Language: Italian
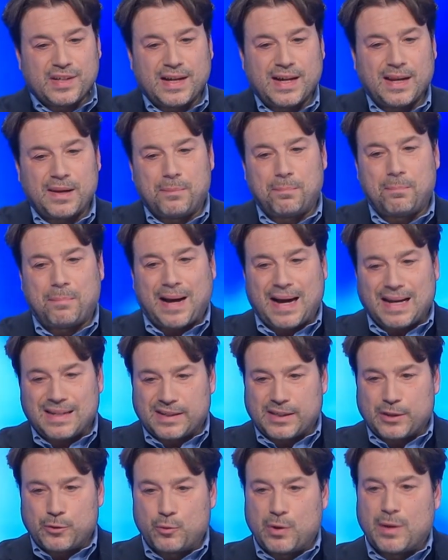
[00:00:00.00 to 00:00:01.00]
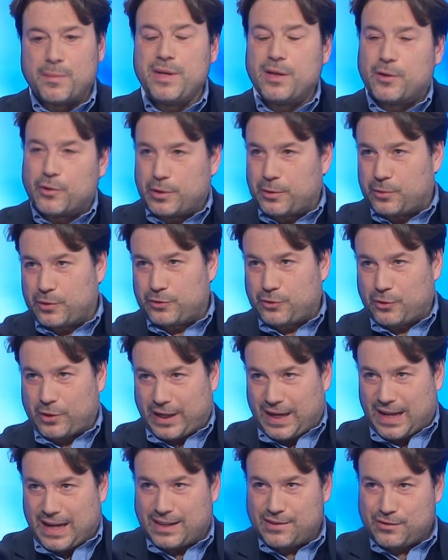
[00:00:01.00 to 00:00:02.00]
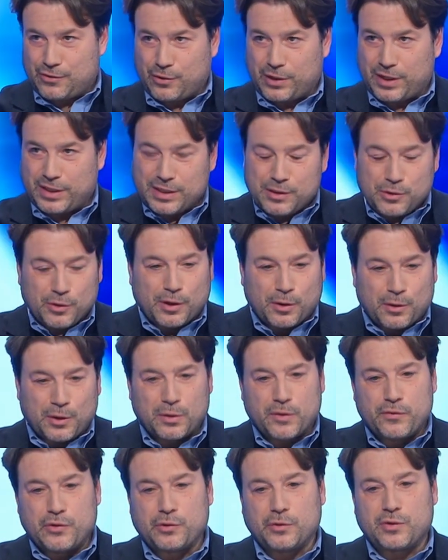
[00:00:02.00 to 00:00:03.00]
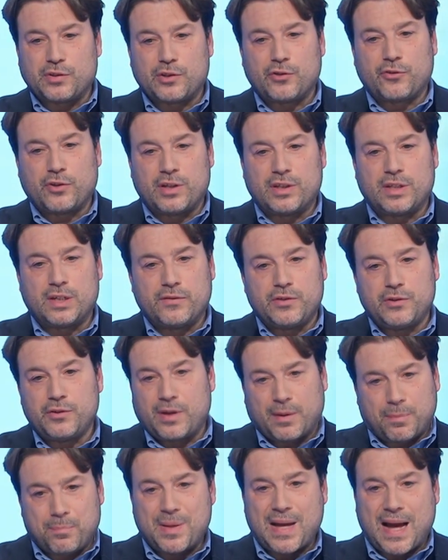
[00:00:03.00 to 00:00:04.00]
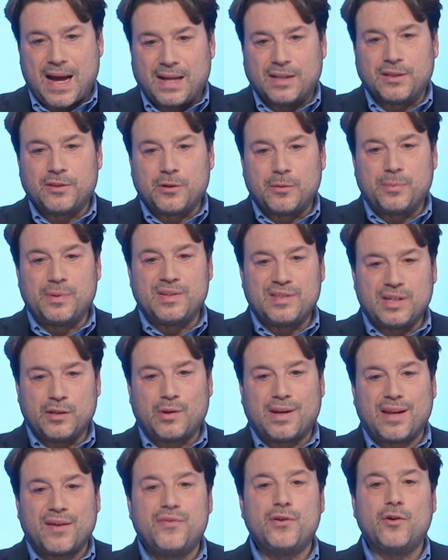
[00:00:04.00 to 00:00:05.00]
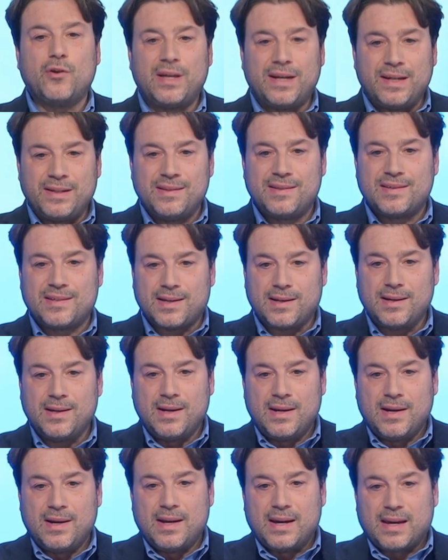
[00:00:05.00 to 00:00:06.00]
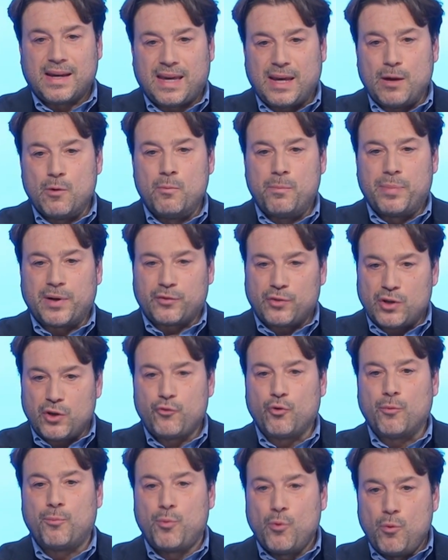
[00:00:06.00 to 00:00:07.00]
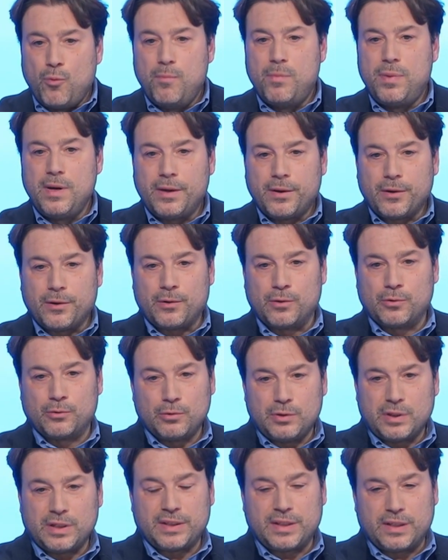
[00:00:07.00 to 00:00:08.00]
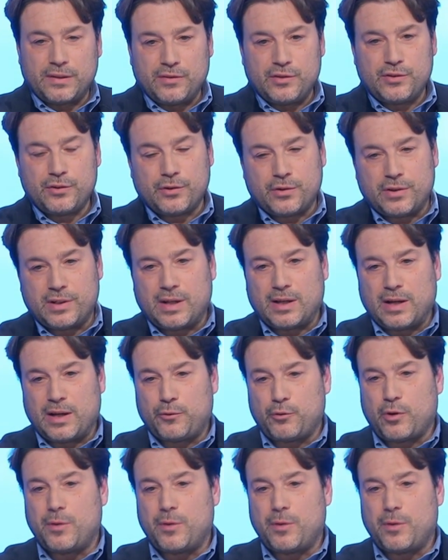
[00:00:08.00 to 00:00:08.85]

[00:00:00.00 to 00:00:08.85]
al padre di un amico di questo ragazzo che ha detto che quando ha visto questa scena in televisione ha pianto pensando alla violenza che un personaggio pubblico con tutte le televisioni ai suoi